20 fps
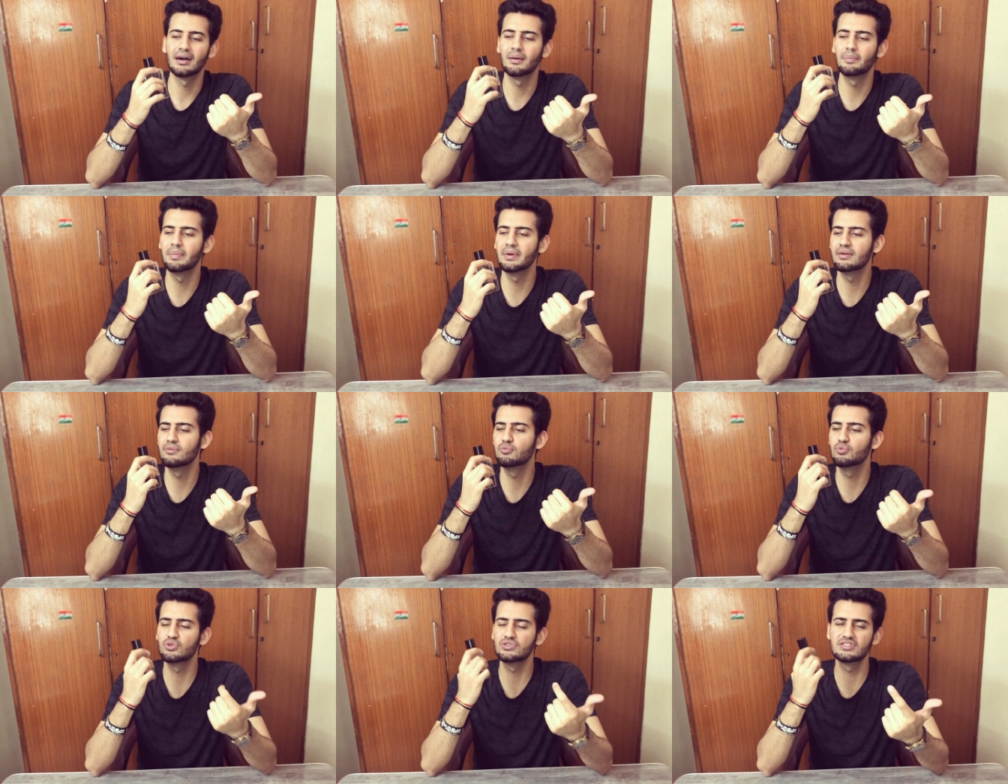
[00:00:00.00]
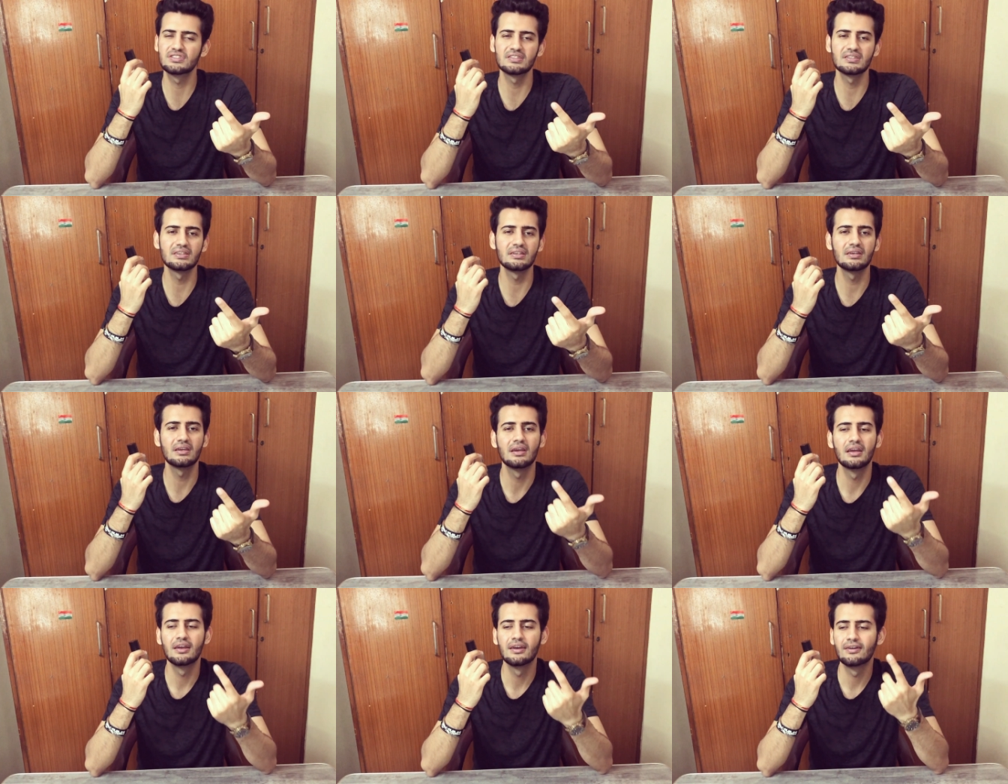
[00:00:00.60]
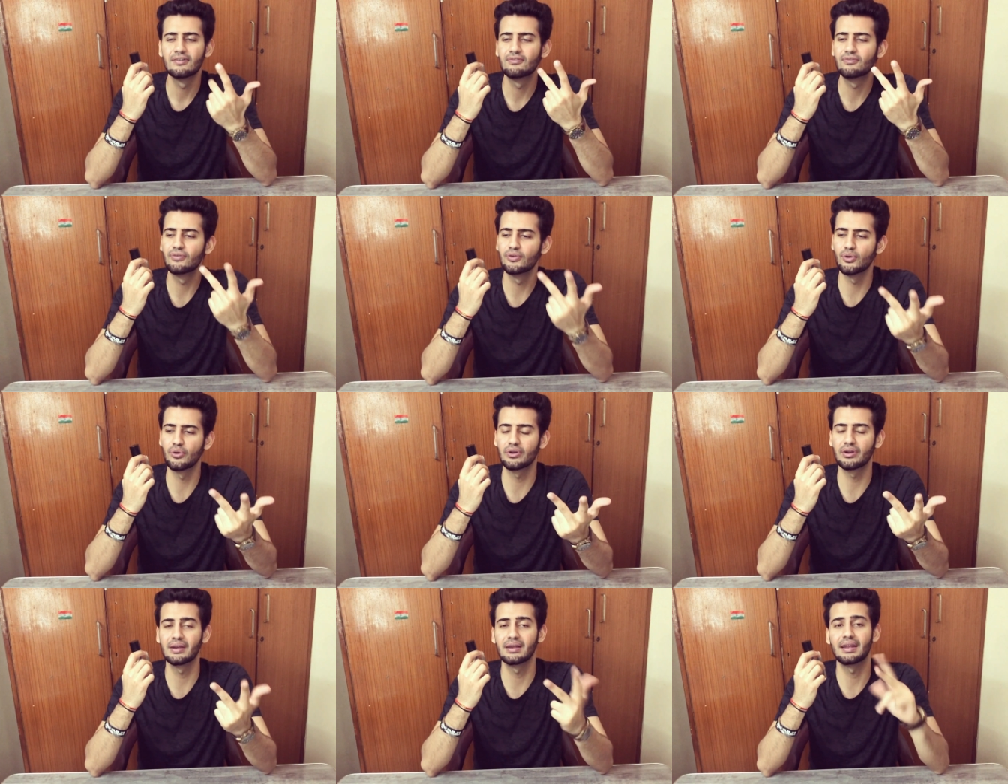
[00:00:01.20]
अबिट bit
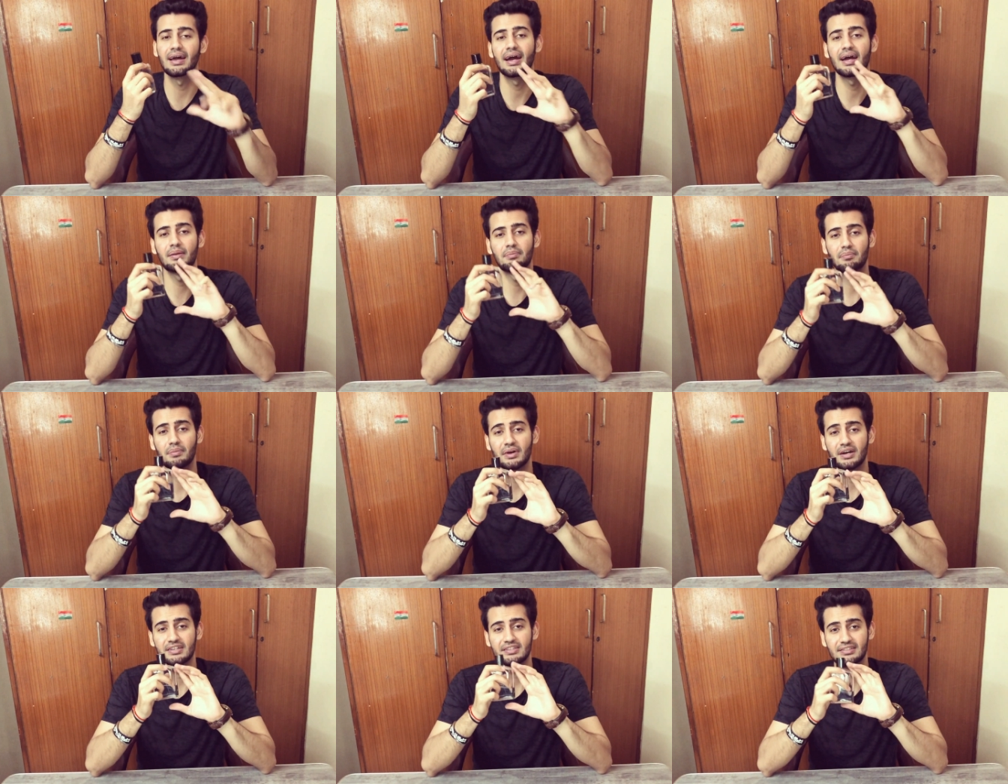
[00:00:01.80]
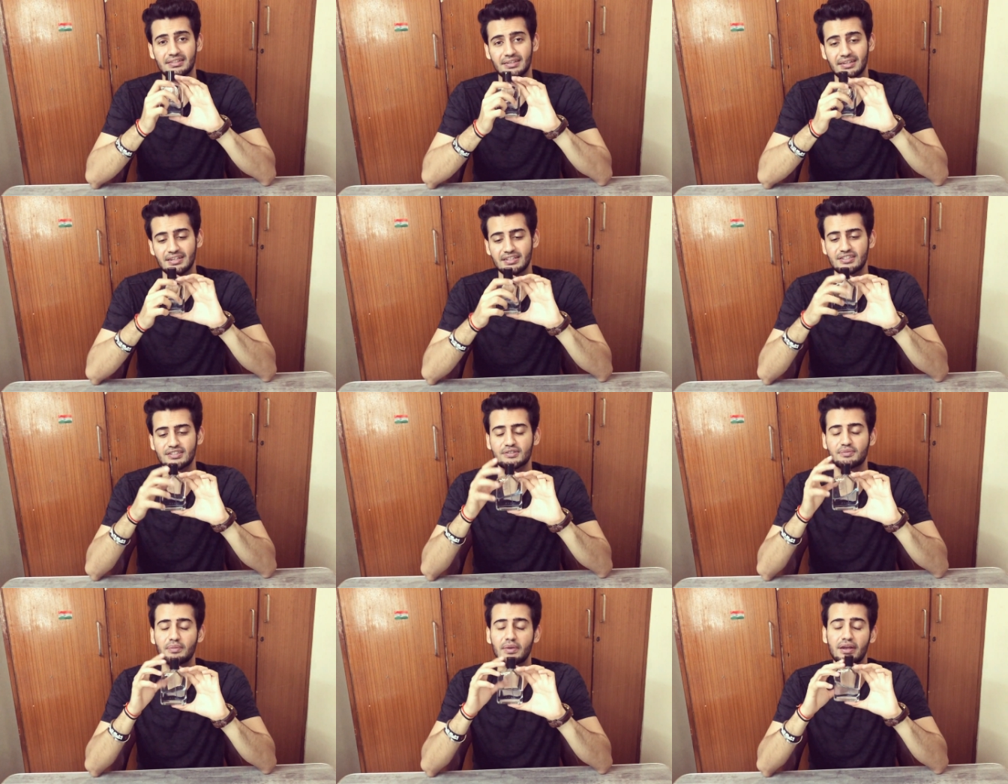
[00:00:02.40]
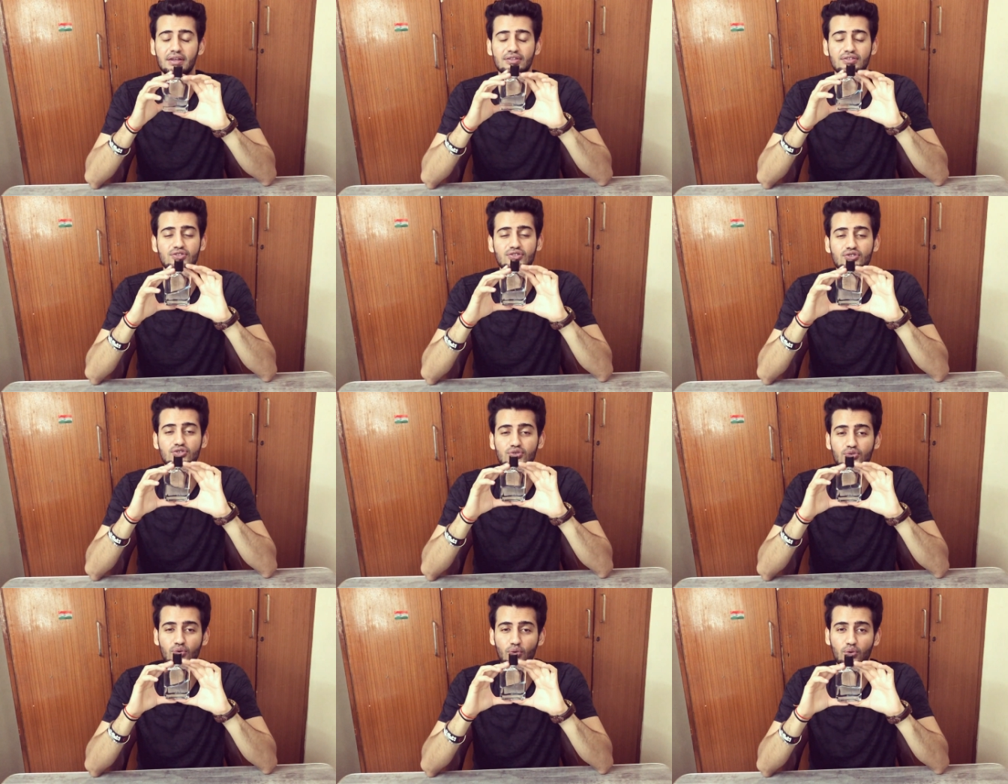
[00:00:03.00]
फ्लोरल एंड मस्क इट स्मेल्स
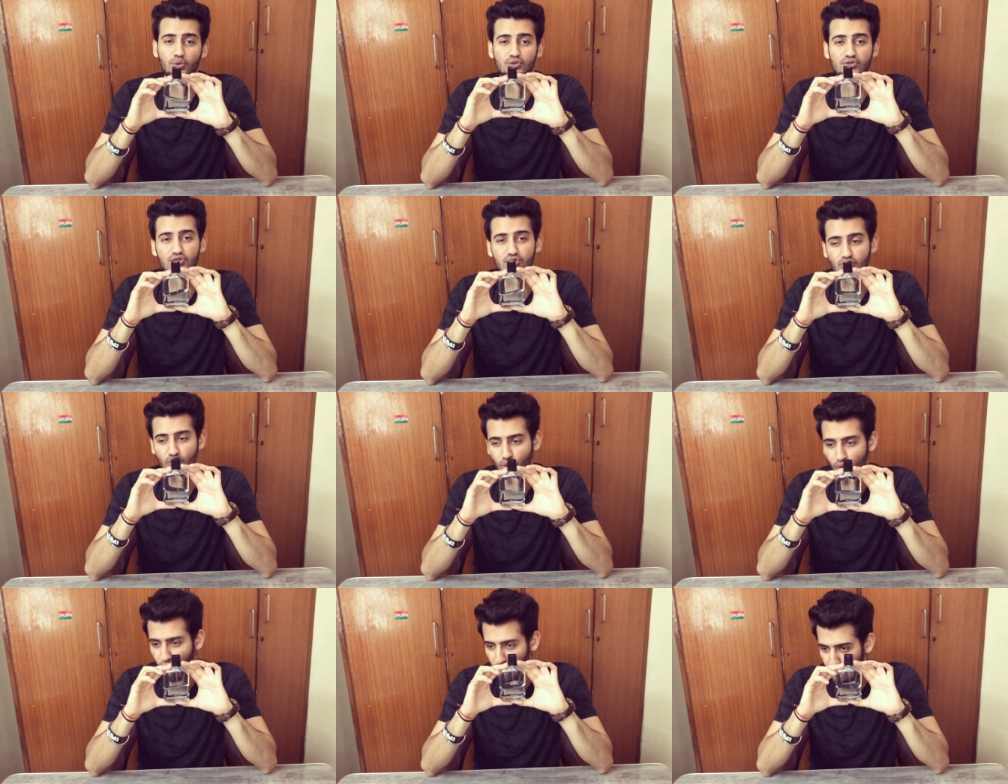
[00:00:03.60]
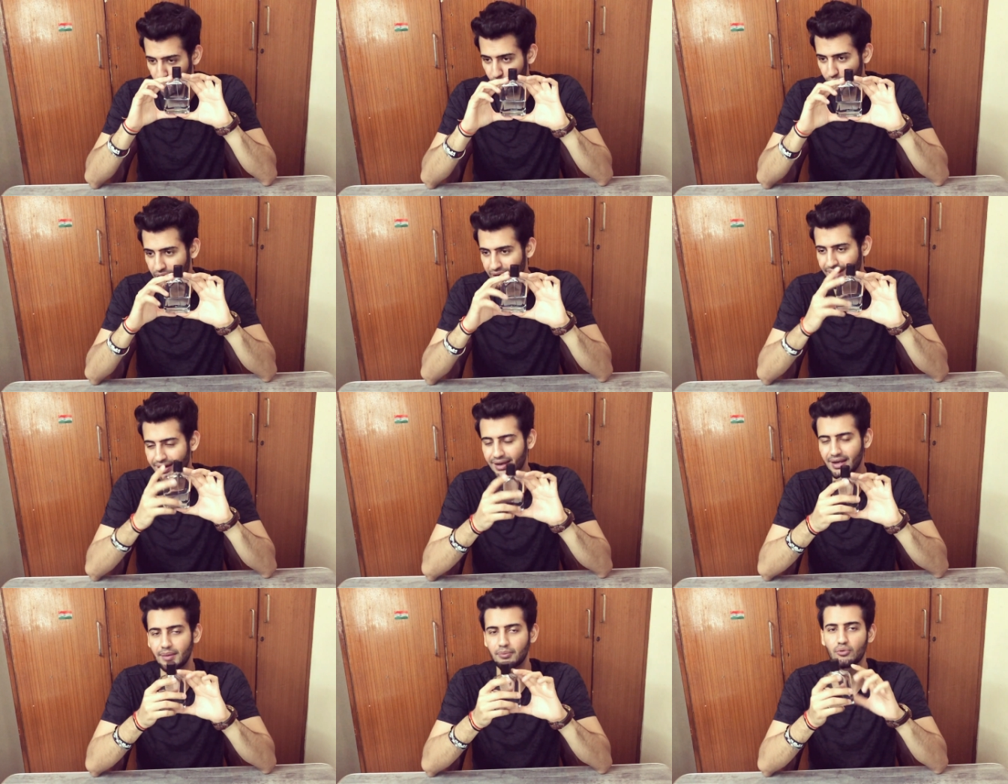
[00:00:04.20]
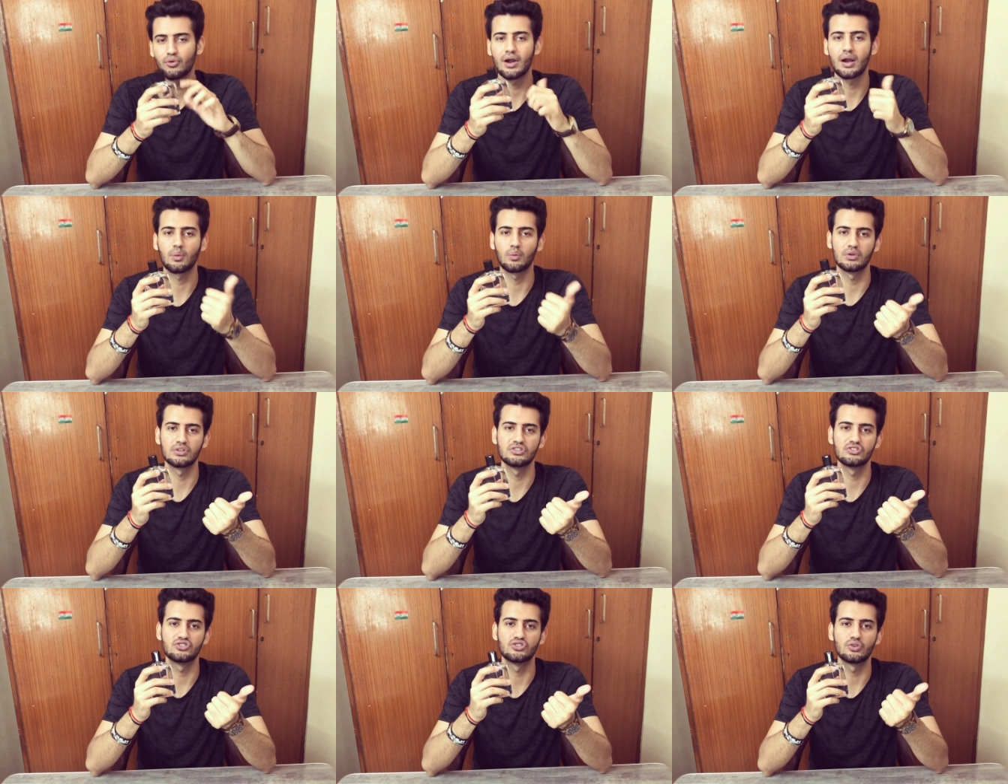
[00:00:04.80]
सो सो गुड अगर आपको
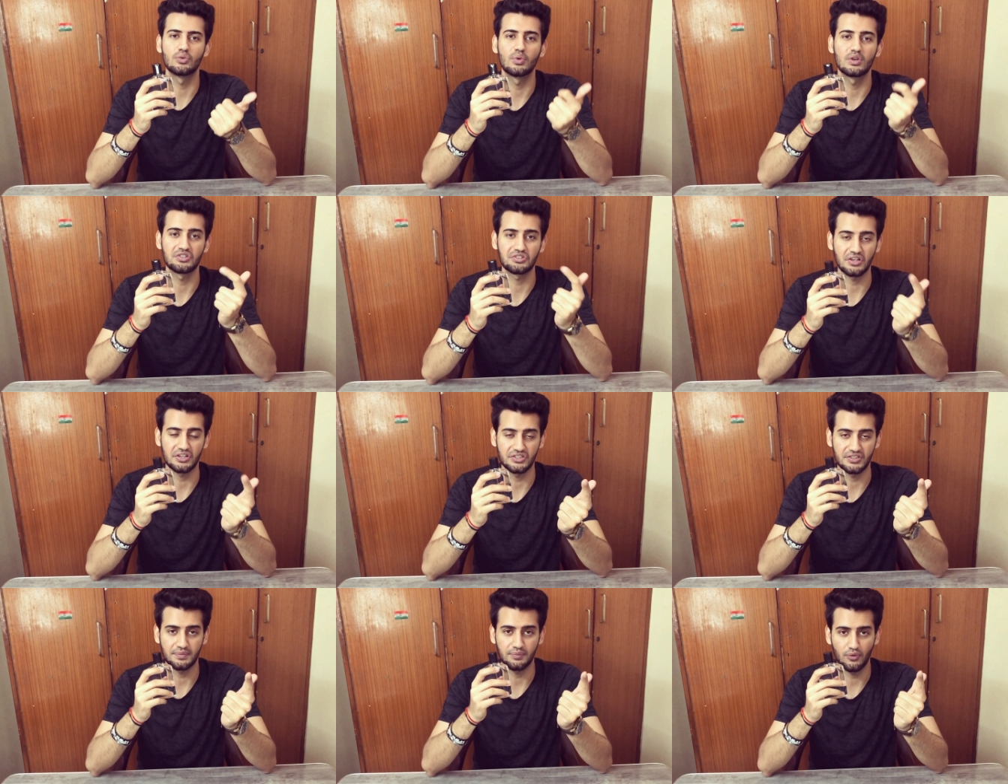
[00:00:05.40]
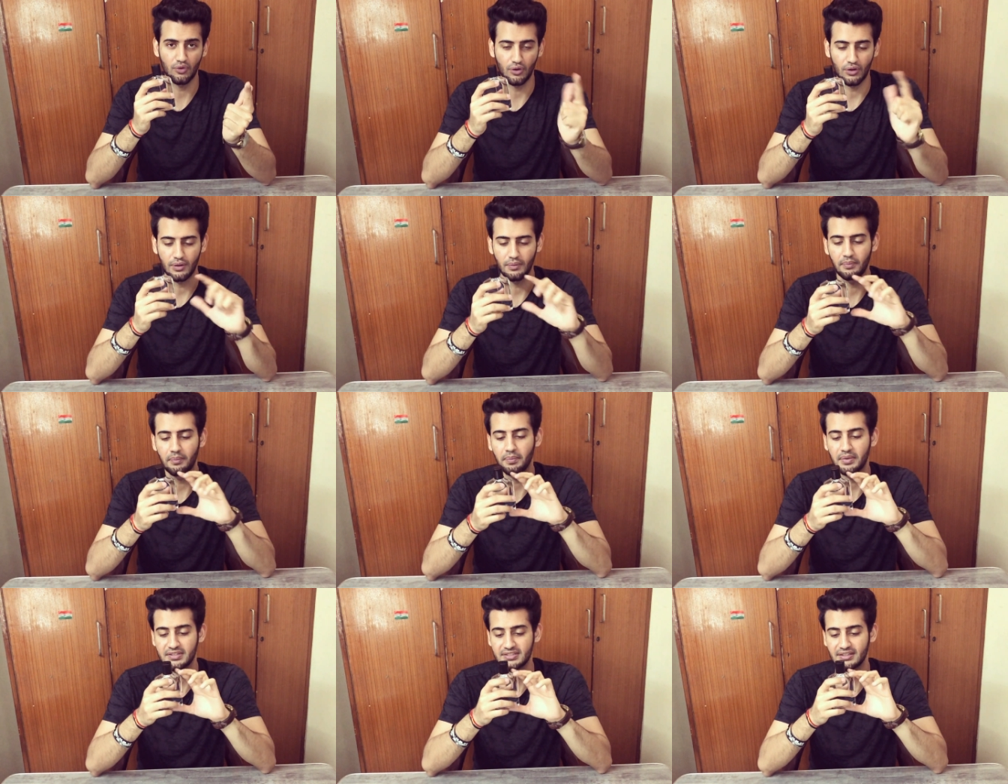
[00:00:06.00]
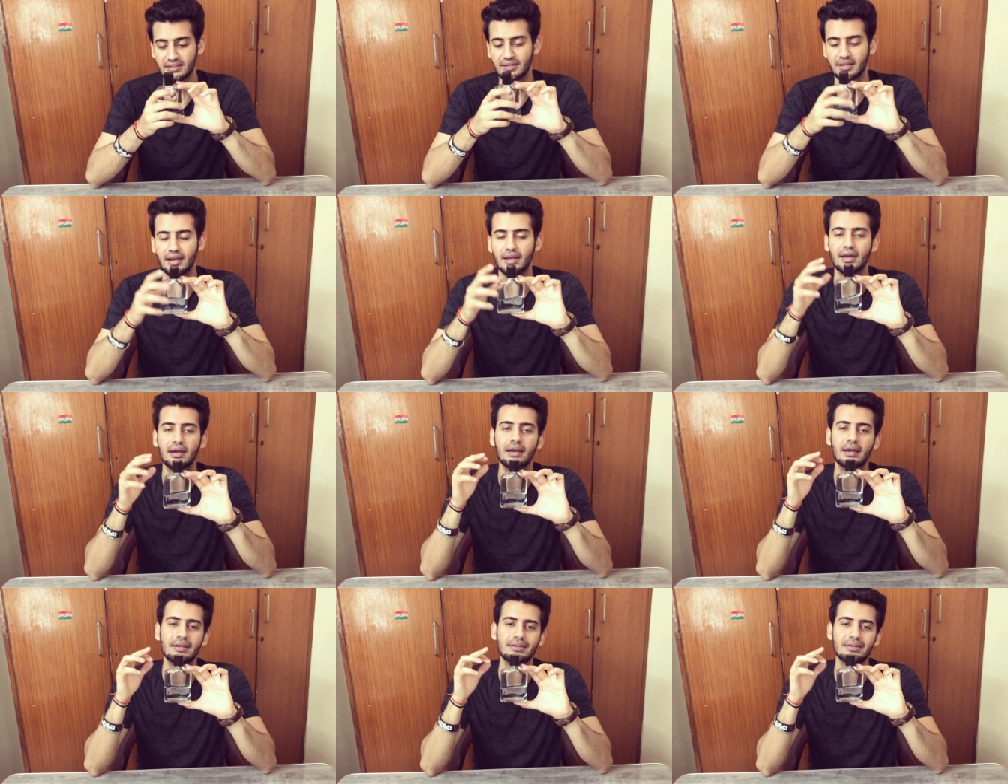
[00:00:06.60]
आपको दीजिए वर्षाचे पूरम पसंद है